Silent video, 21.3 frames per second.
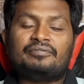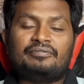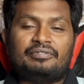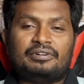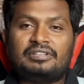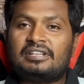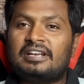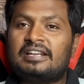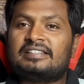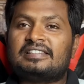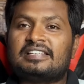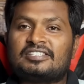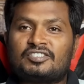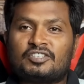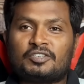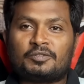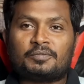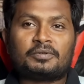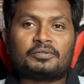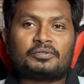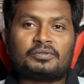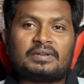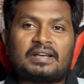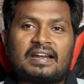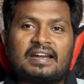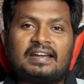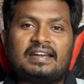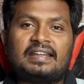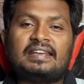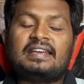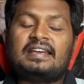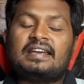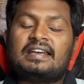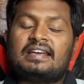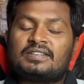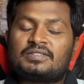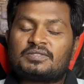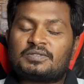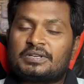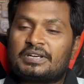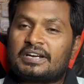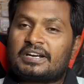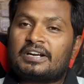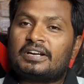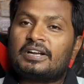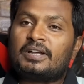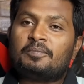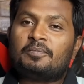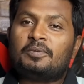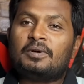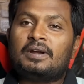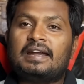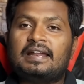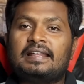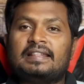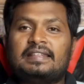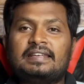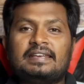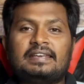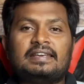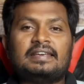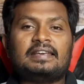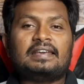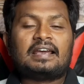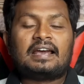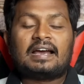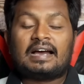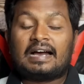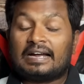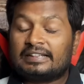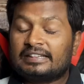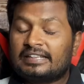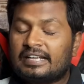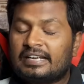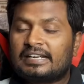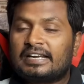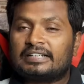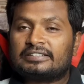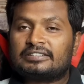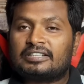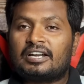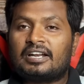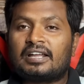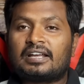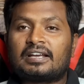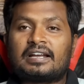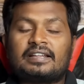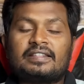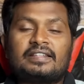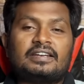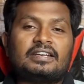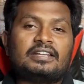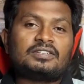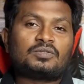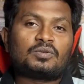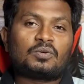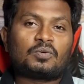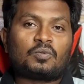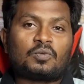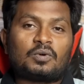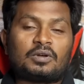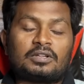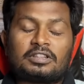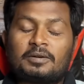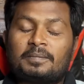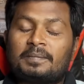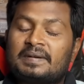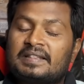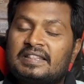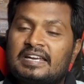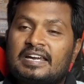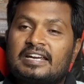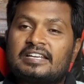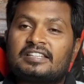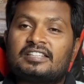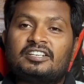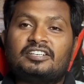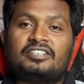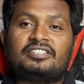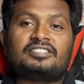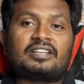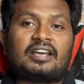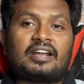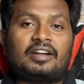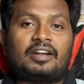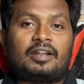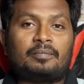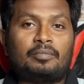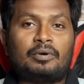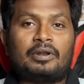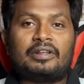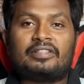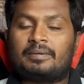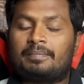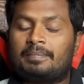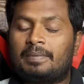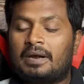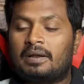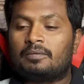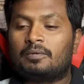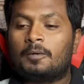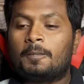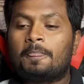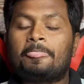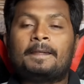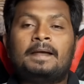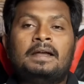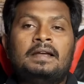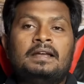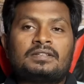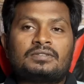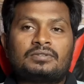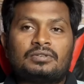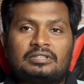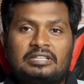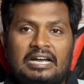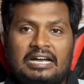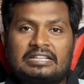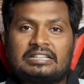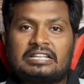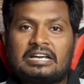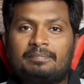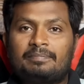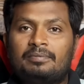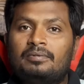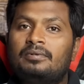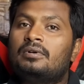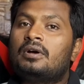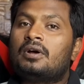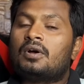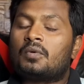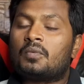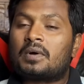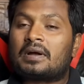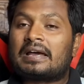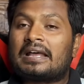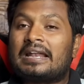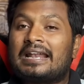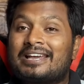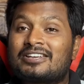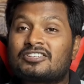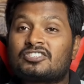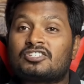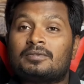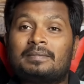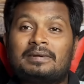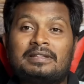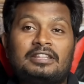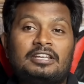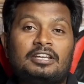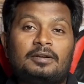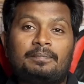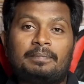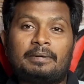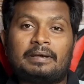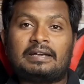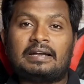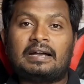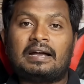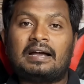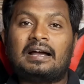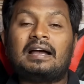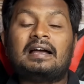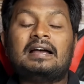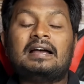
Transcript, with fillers: విడుదలైతే చేయబోతున్నారండి సో యొక్క డబ్బులు అనేది అందరి ఖాతాల్లో కాదండి సో కొంతమందికి అయితే ఈసారి డబ్బులు అయితే పడవు సో దాదాపు ఒక లక్ష మందికి పైగా